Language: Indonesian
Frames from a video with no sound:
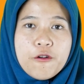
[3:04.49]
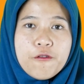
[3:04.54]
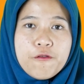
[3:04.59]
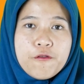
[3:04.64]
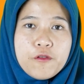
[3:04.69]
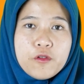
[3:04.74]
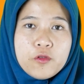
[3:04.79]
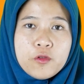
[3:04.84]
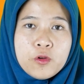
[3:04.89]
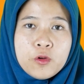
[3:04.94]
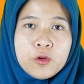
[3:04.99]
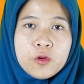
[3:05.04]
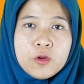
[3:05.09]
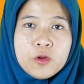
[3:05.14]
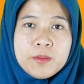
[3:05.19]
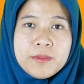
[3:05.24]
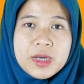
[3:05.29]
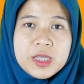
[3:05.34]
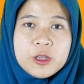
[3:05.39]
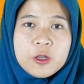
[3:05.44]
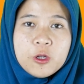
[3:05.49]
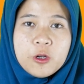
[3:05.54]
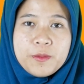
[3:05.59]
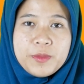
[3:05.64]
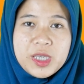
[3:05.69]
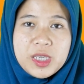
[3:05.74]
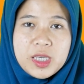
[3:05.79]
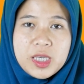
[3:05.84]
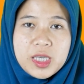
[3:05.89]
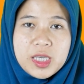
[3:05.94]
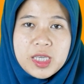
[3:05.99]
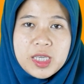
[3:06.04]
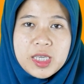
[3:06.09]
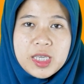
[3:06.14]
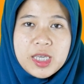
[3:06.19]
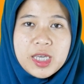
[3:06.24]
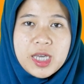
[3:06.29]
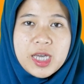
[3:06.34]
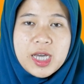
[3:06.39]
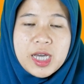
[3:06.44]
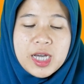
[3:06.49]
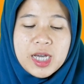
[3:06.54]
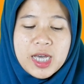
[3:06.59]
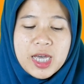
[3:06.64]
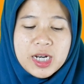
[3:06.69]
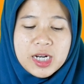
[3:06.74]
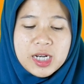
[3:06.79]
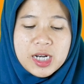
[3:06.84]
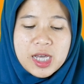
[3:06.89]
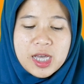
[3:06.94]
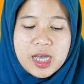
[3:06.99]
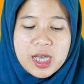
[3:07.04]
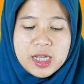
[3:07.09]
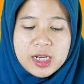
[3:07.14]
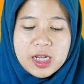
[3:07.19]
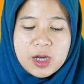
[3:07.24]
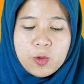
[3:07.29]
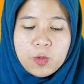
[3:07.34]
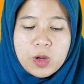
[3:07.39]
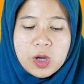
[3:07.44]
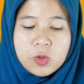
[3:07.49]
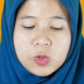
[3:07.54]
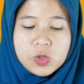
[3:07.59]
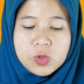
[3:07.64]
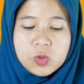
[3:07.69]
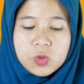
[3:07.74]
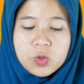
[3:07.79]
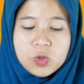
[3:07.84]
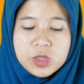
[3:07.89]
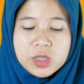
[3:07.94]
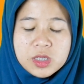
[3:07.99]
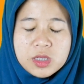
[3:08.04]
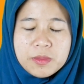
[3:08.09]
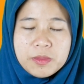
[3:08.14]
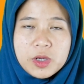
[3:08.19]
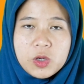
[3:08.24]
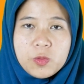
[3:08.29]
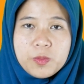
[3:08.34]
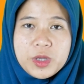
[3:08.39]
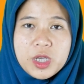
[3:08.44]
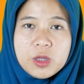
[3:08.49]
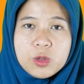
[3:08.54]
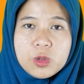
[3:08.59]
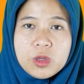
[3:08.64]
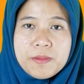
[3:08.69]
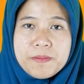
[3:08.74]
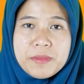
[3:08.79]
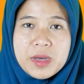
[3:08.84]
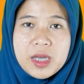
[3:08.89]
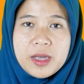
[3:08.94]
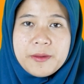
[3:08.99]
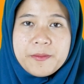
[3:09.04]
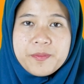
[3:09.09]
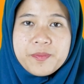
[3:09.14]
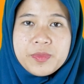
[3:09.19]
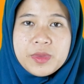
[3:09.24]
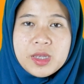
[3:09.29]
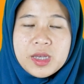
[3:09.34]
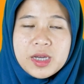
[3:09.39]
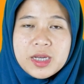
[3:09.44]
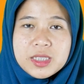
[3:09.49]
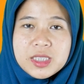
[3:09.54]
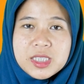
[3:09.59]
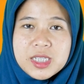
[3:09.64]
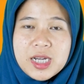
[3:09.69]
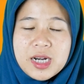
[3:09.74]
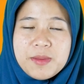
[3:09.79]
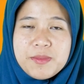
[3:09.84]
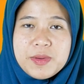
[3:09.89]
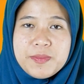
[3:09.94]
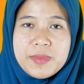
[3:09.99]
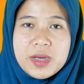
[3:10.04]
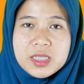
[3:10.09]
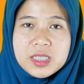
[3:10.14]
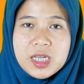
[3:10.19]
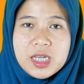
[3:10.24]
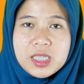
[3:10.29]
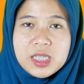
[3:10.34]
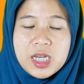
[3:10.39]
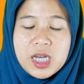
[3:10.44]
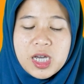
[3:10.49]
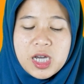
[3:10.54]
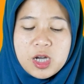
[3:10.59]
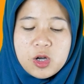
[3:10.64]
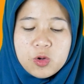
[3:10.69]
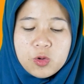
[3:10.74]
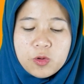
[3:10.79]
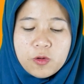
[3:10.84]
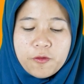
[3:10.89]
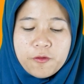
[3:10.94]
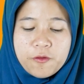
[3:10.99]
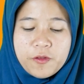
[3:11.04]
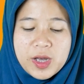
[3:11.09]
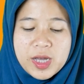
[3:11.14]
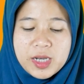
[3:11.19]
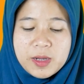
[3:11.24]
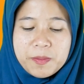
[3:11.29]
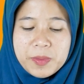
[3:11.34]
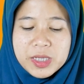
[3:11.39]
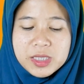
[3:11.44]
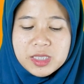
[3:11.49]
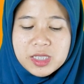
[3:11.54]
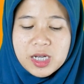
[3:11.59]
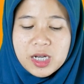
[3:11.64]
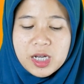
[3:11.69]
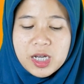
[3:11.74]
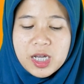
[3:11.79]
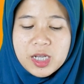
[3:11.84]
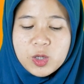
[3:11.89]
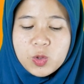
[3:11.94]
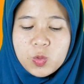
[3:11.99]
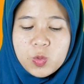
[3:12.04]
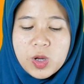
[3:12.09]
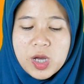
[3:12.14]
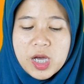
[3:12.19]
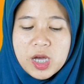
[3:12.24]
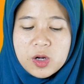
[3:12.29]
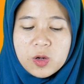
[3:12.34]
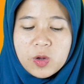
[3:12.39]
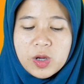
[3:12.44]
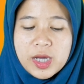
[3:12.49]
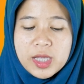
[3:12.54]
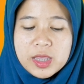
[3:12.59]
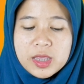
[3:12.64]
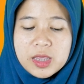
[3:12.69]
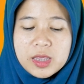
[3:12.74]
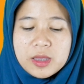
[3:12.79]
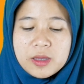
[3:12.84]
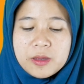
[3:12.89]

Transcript: Fu matobi'i Karena ada waw sukun sebelumnya dhammah Cara membacanya huruf fa dipanjangkan dua harokat